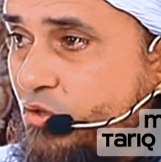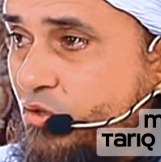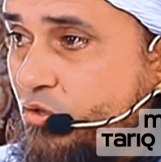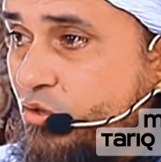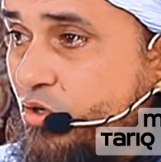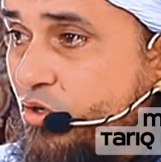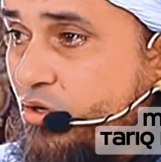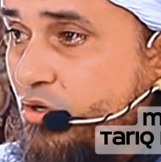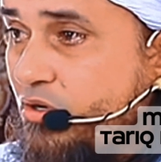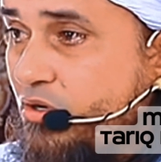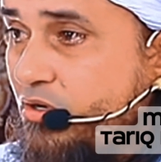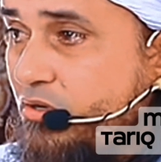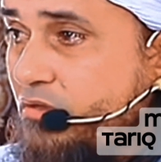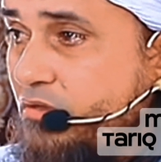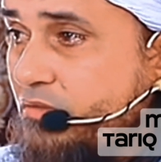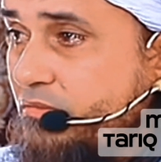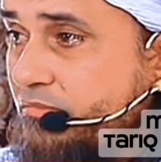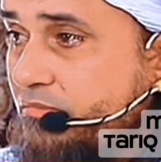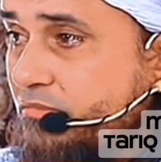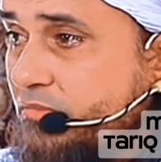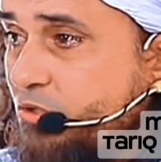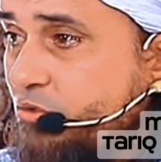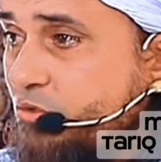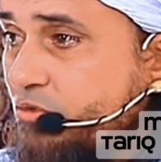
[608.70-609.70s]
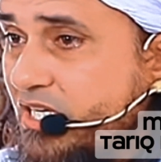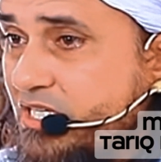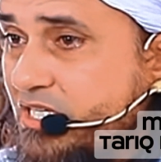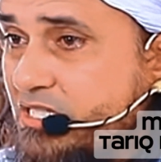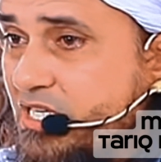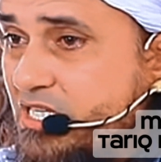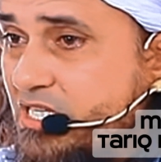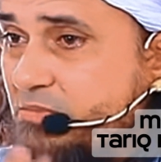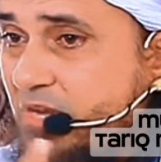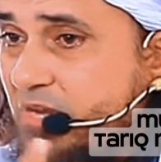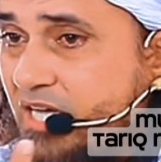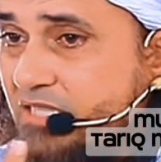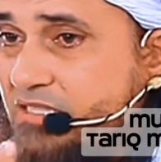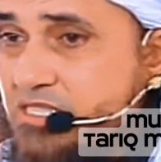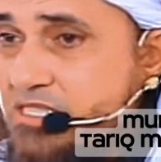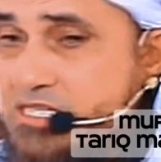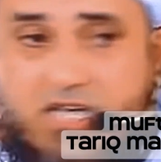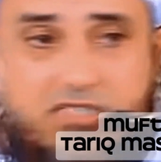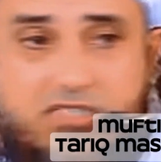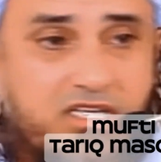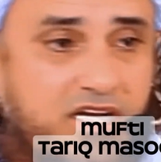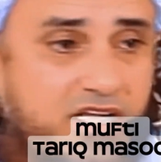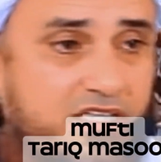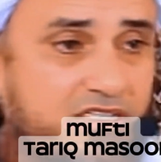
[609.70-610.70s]
तो क्योंकि जज्बात
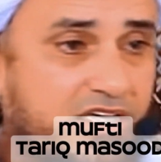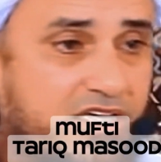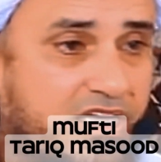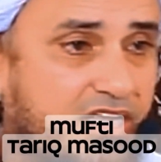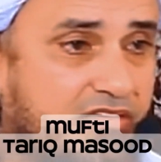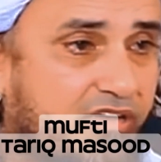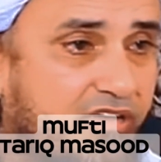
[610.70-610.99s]
साथ नहीं दे रहे